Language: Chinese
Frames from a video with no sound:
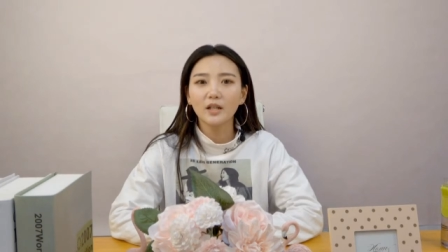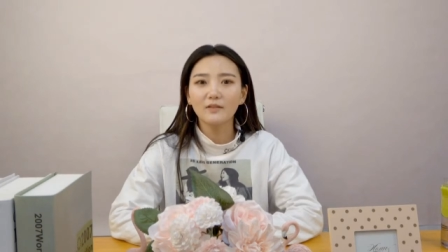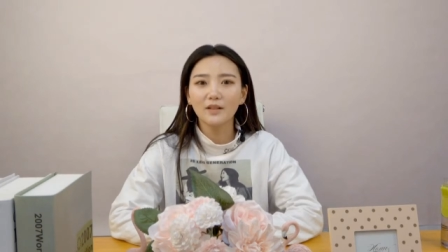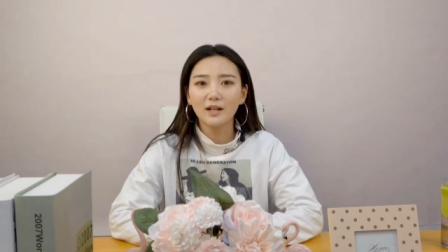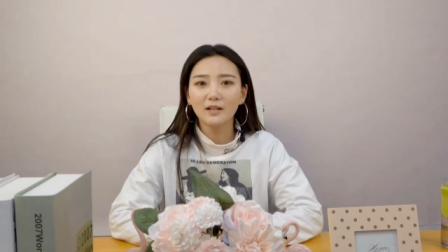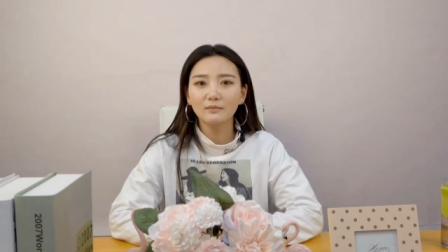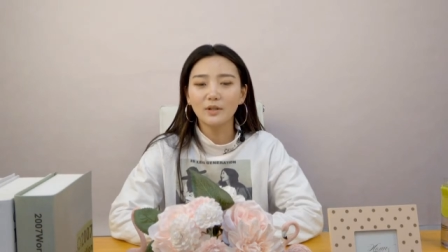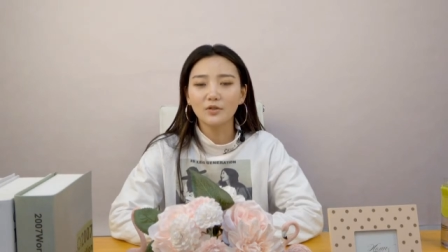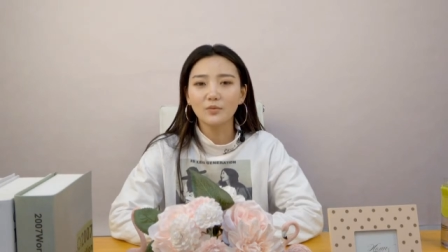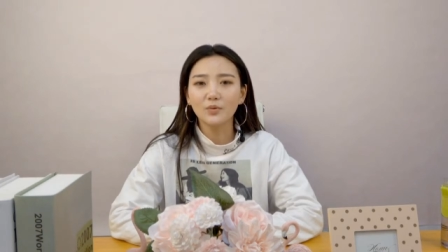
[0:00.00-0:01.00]
因为她根
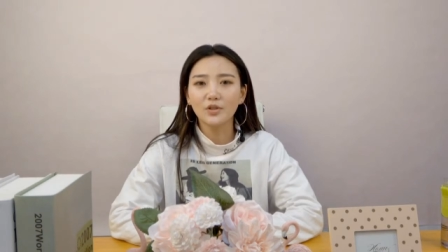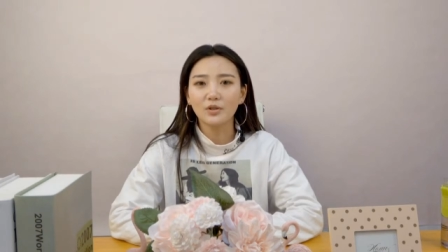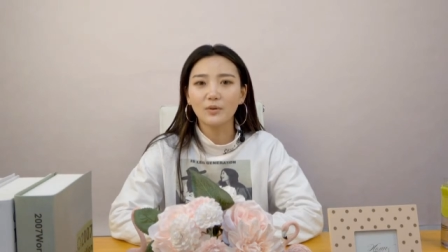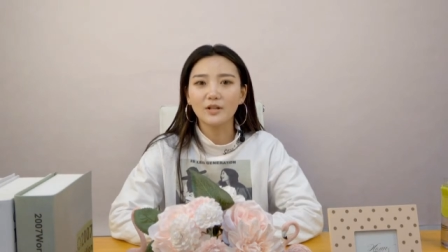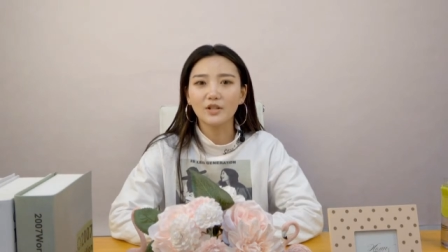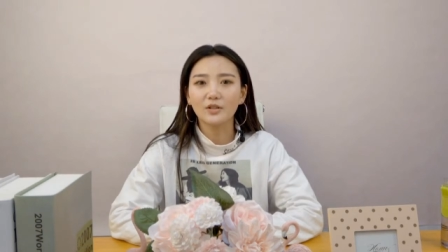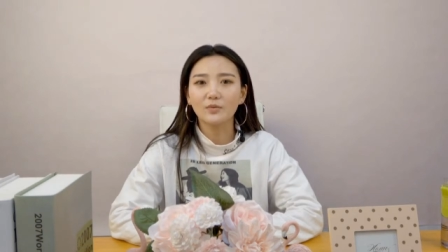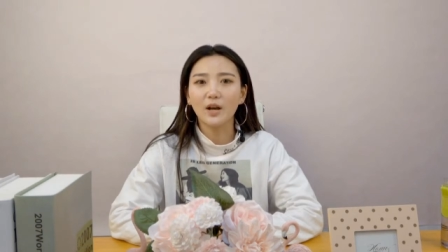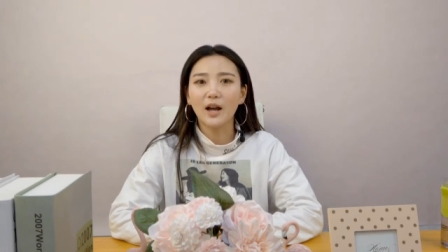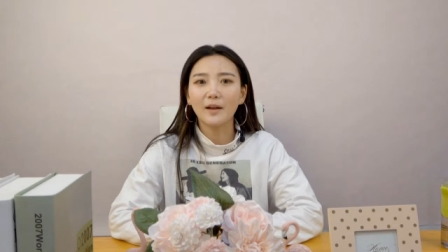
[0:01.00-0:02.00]
本就不喜欢这个
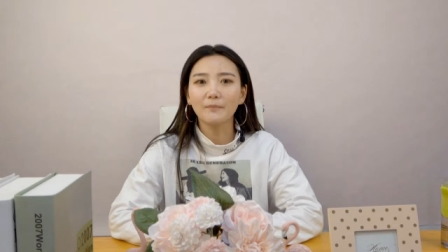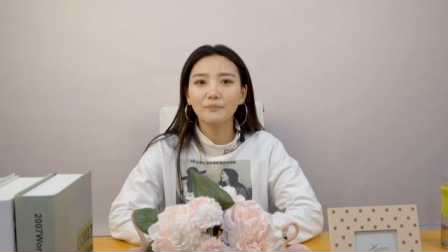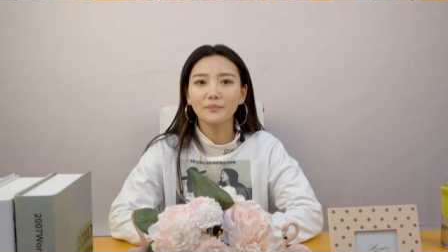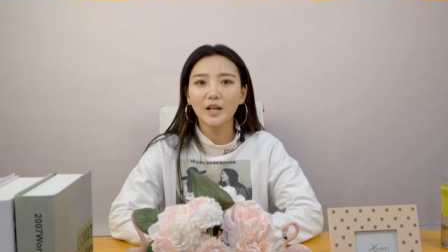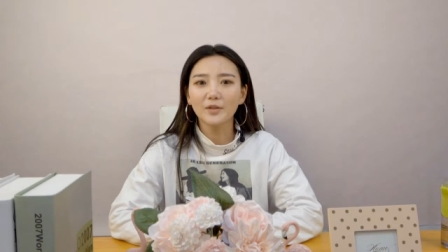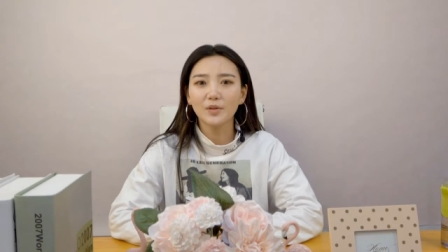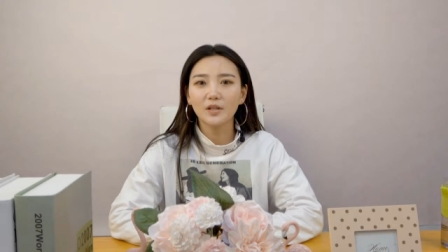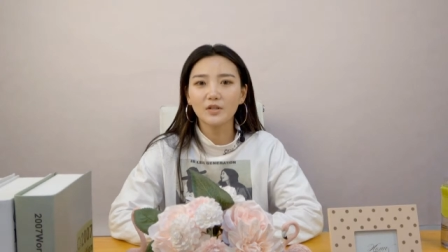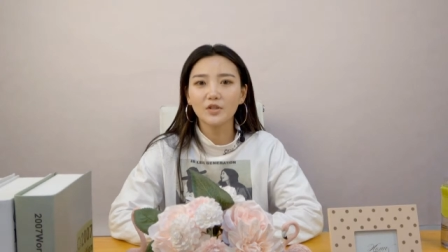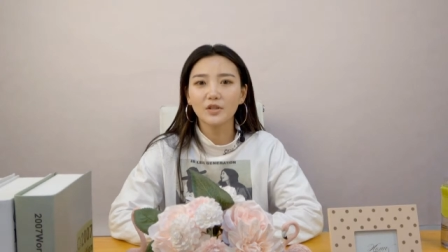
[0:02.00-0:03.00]
女孩，她觉
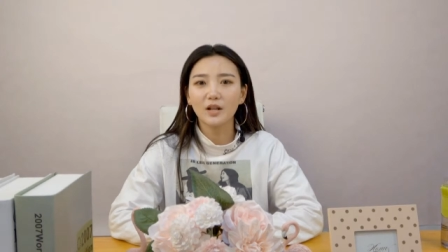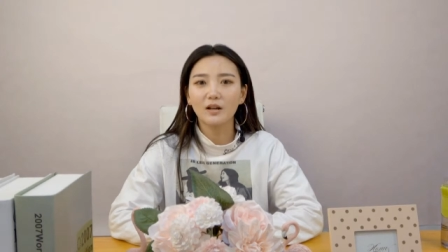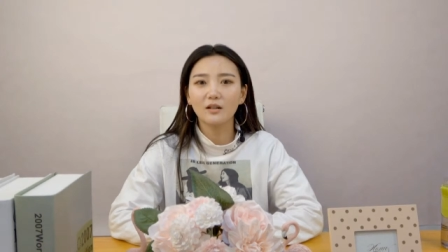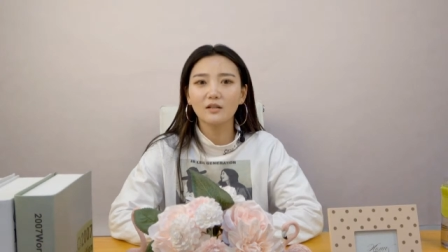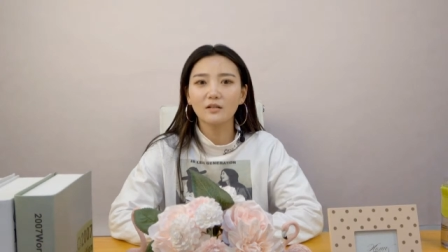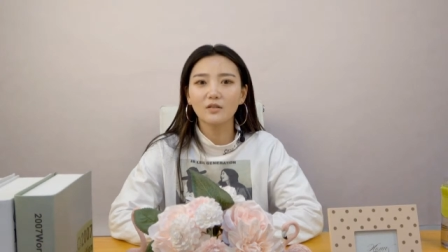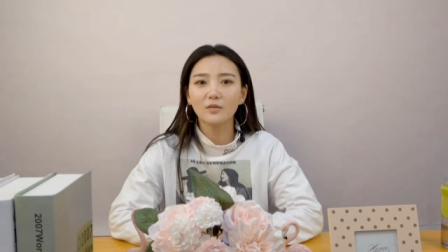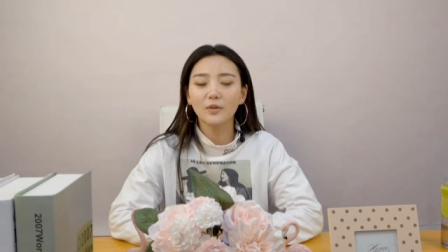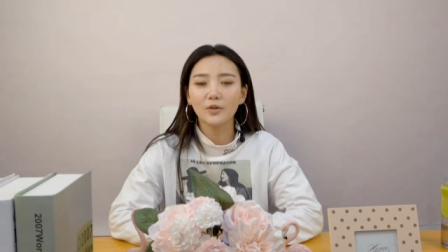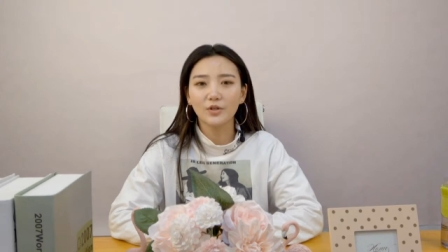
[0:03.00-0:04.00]
得自己的儿子
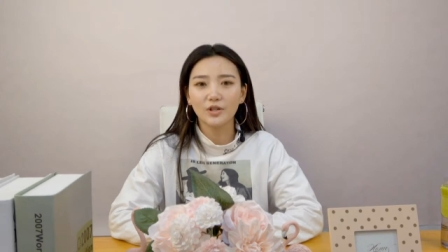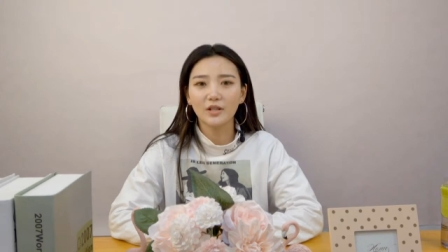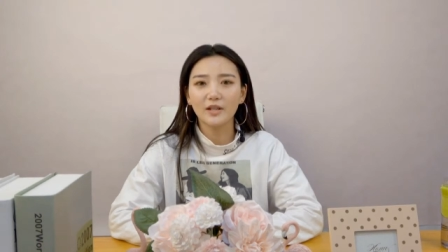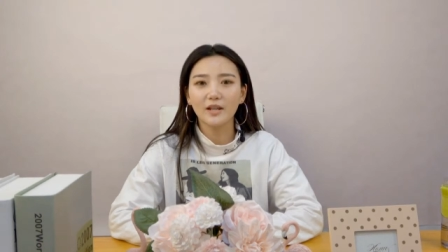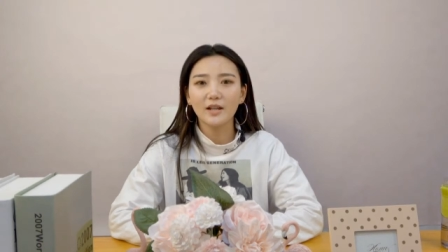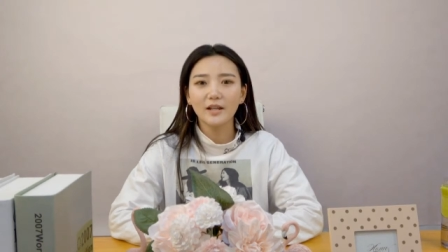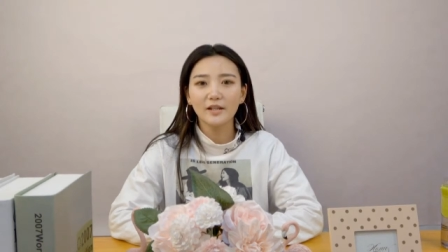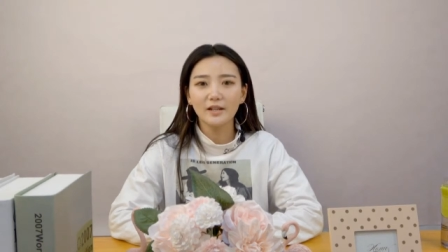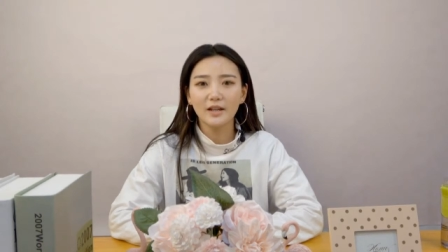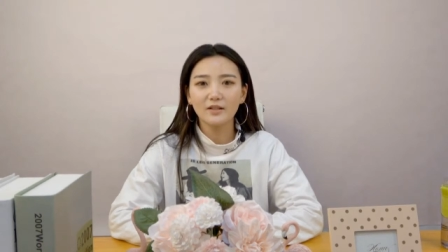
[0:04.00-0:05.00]
这么有实力，
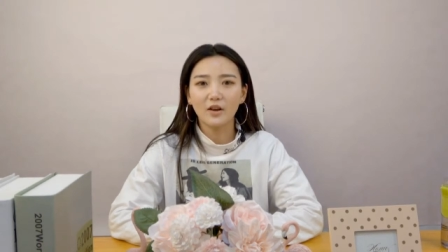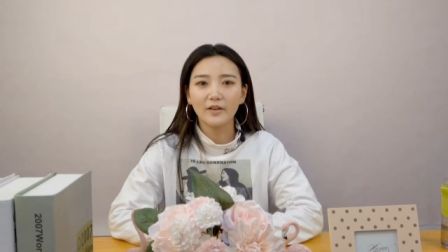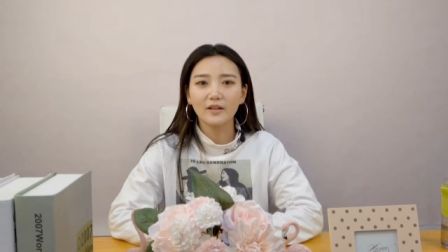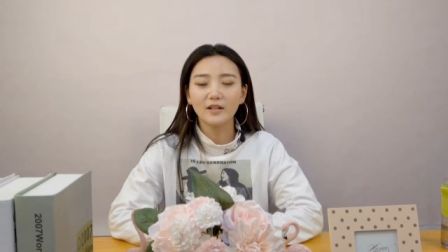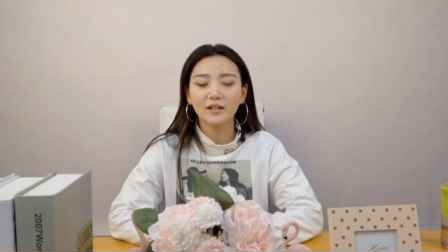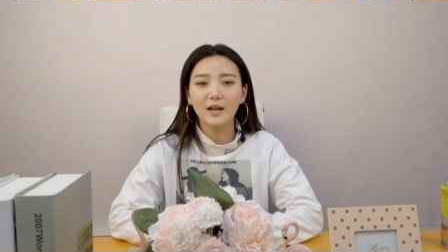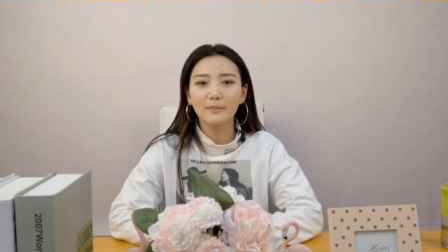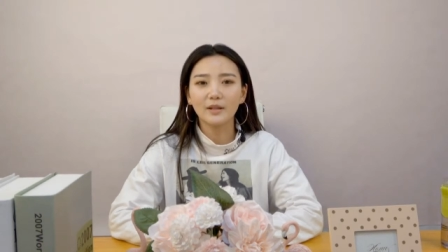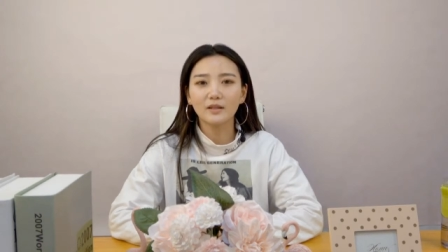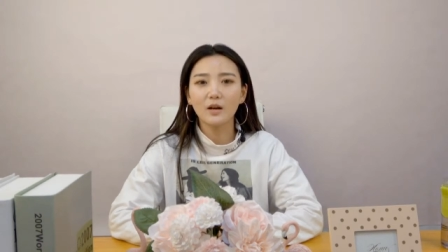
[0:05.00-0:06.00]
应该找一个和他
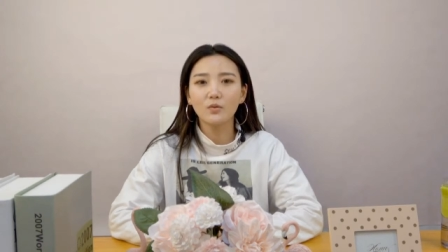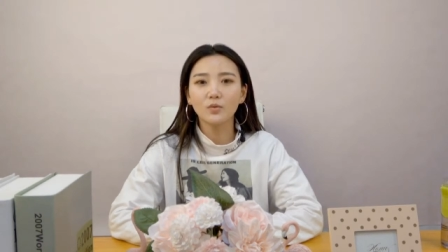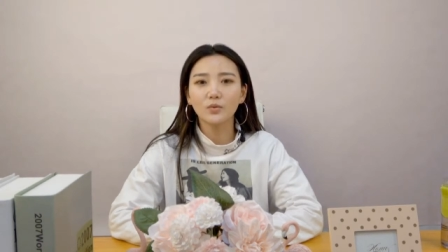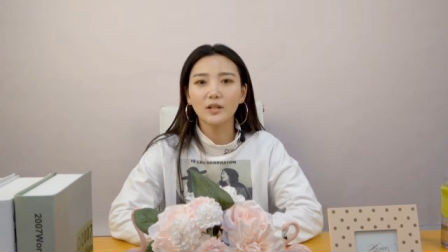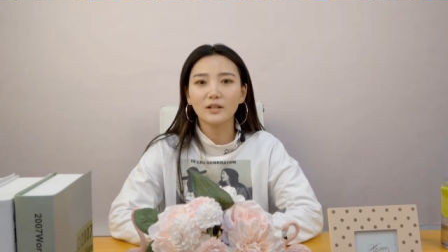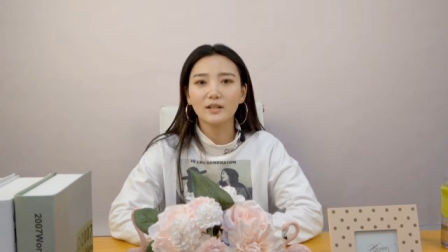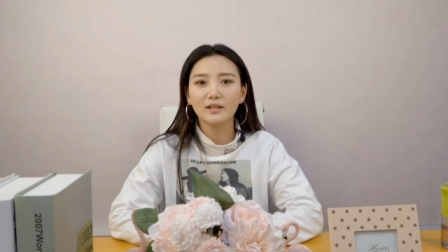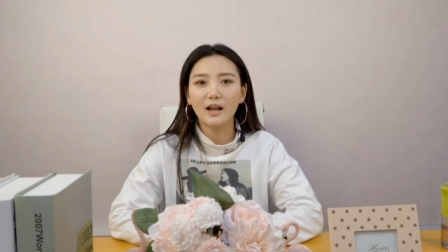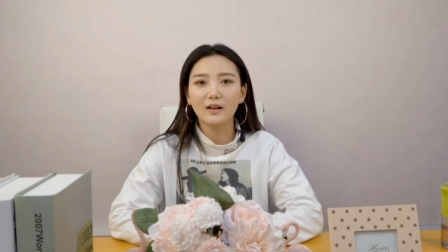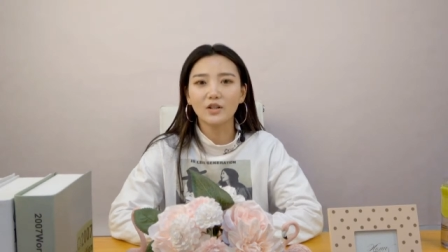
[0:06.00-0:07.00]
门当户对的人
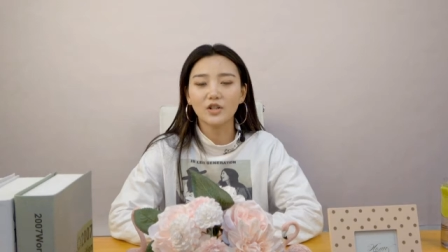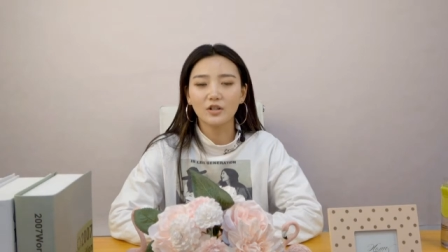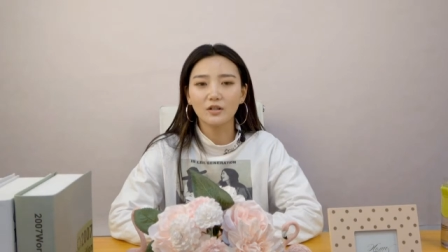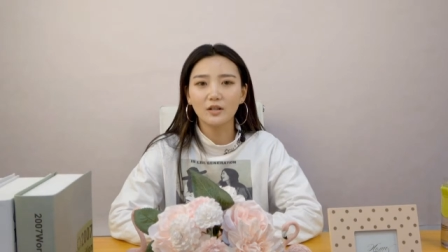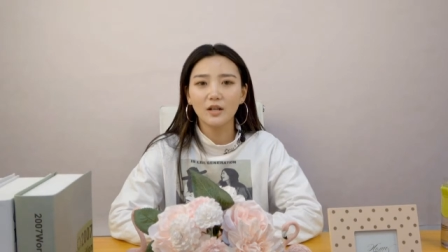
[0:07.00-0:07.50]
才合适。